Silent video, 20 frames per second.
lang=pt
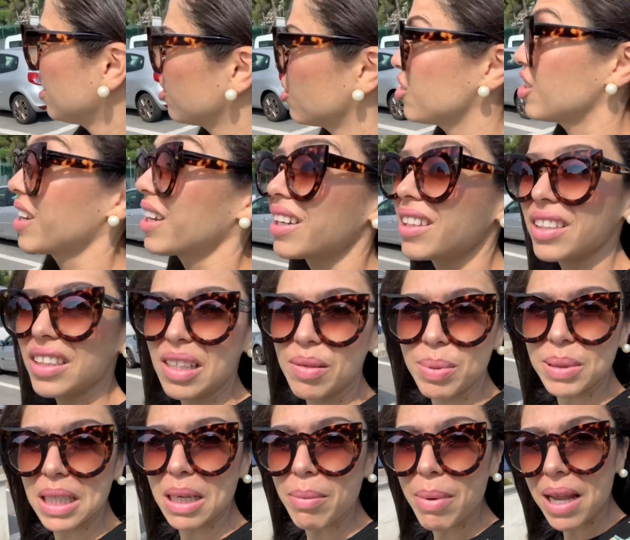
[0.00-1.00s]
Tô chegando aqui
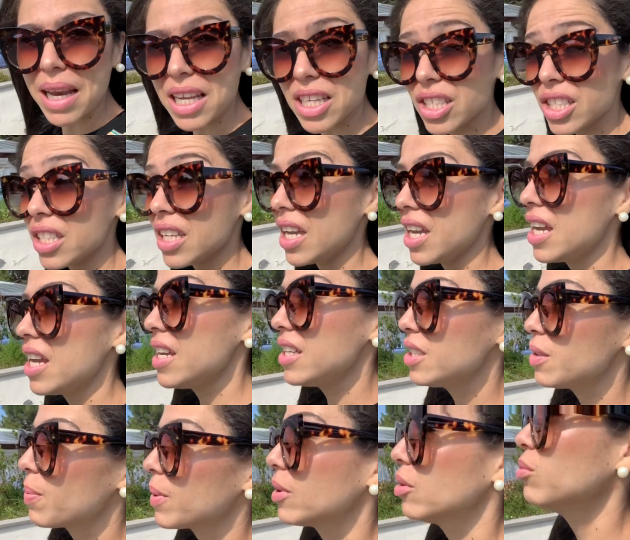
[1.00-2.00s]
pra trabalhar.
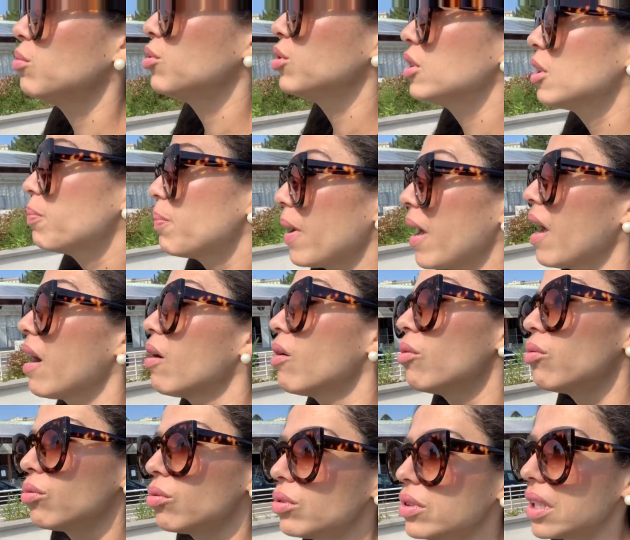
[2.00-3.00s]
Gente, pra todo mundo que
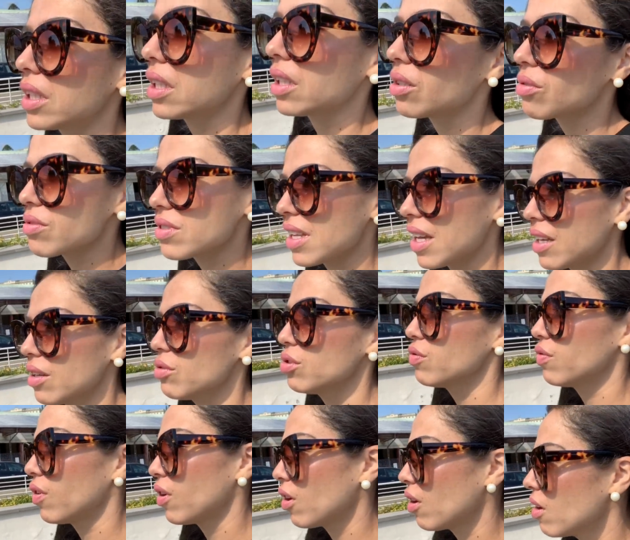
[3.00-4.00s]
pergunta, que não segue os
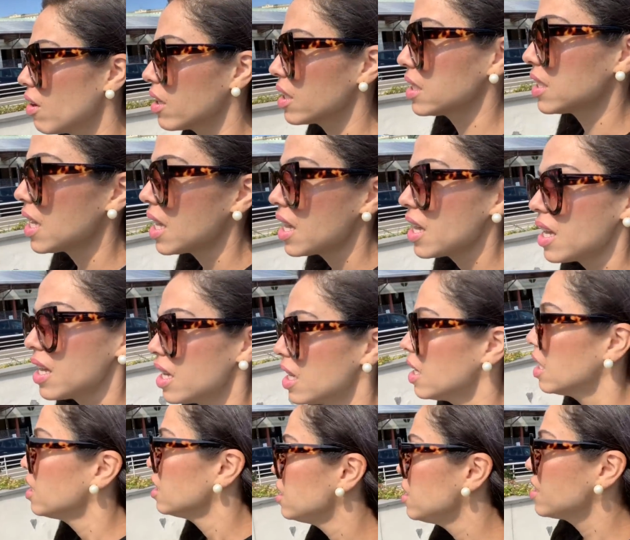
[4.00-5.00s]
vlogs.
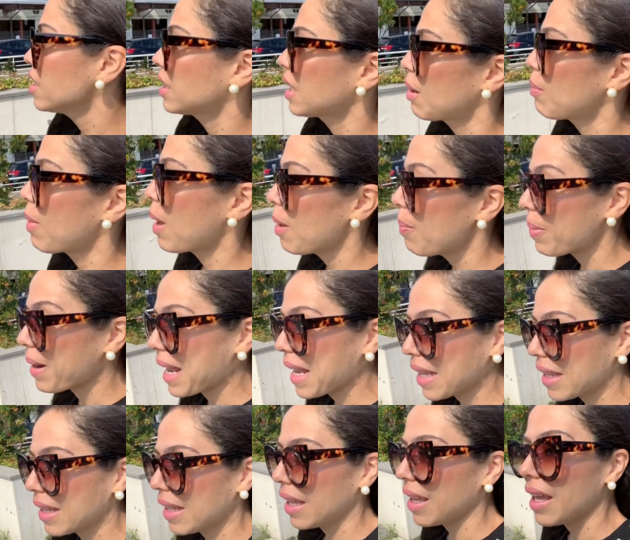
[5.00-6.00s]
Você trabalha pra
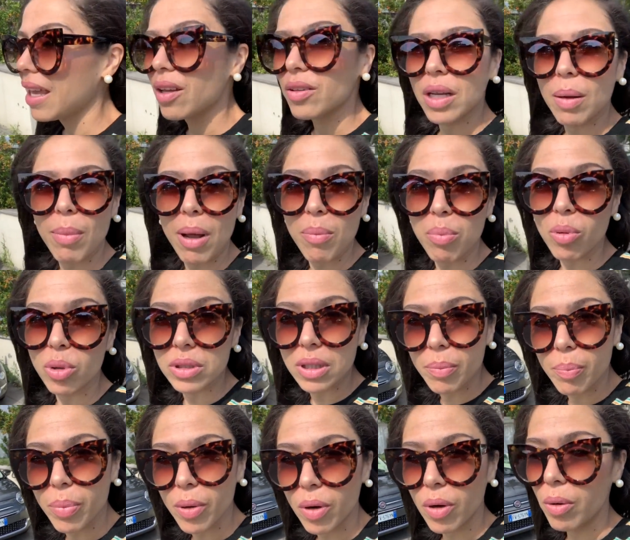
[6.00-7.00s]
quem? Eu trabalho por conta
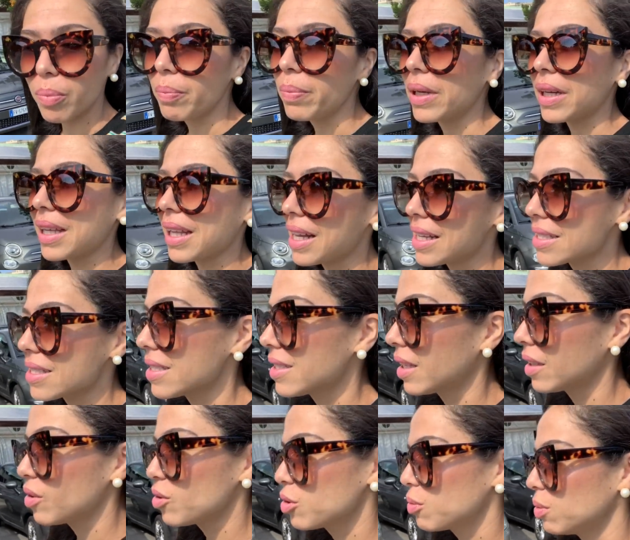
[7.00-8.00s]
própria. Graças a
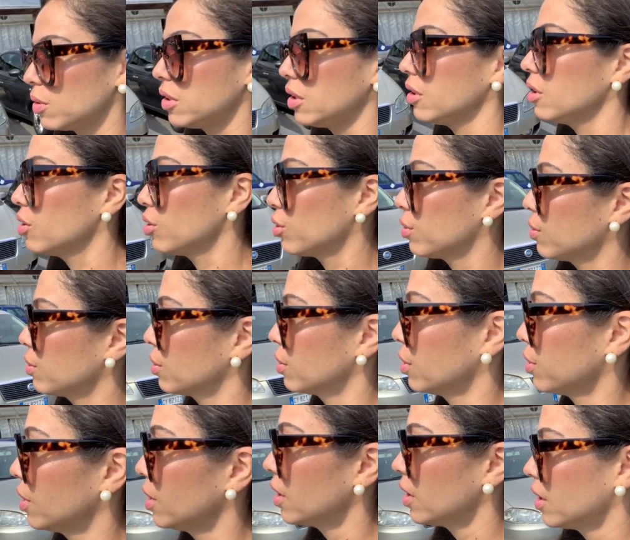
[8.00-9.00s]
Deus por isso.
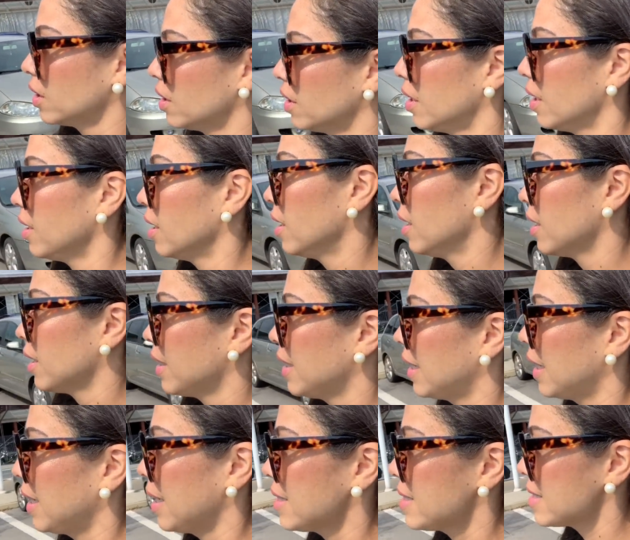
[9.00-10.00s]

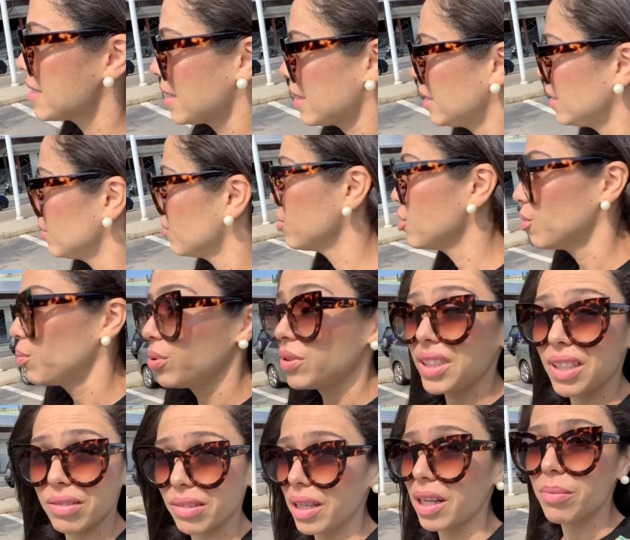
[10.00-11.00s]
Graças a Deus. Se eu
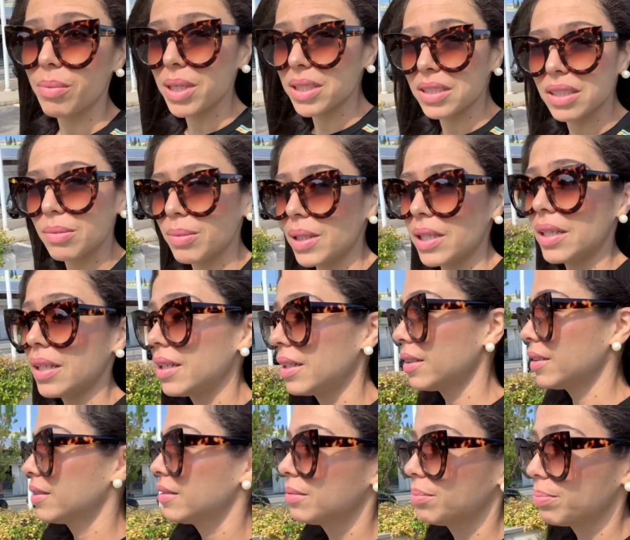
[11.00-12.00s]
puder, não quero mais
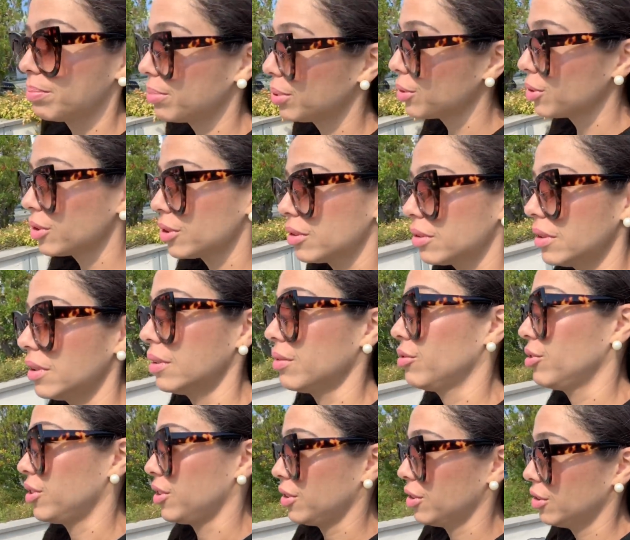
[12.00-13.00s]
trabalhar pros outros, não,
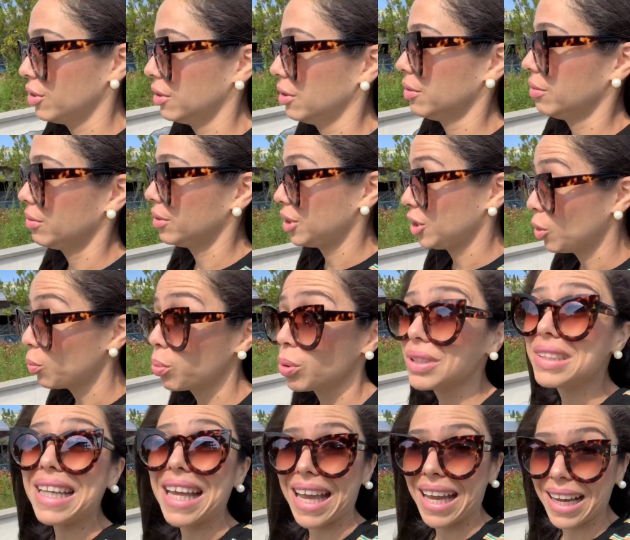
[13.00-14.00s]
gente. Se eu
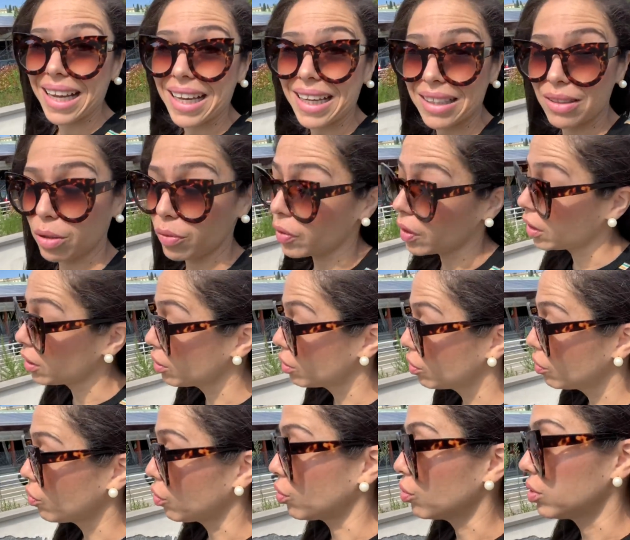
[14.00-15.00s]
puder. Tô falando que eu
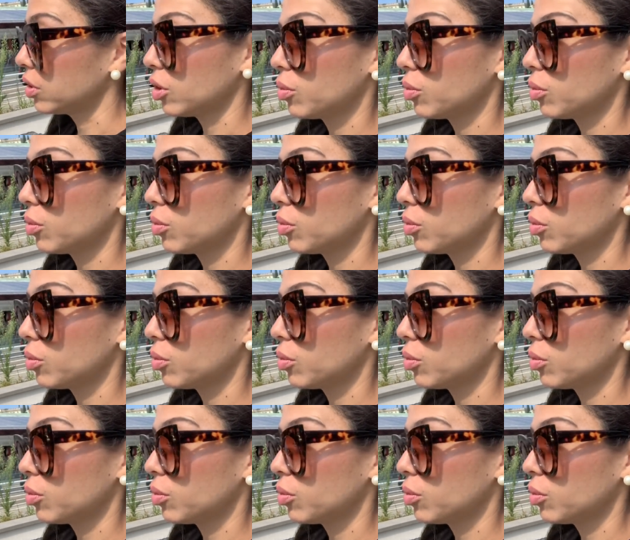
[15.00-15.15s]
não vou.